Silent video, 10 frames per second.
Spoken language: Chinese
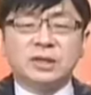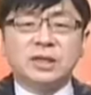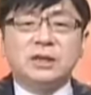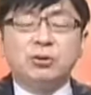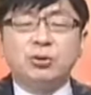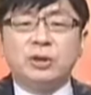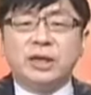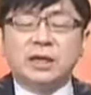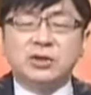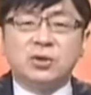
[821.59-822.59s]
的几率
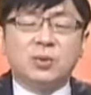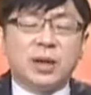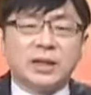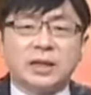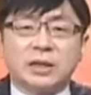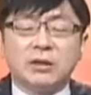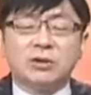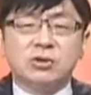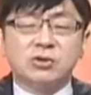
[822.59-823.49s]
研究完了以后，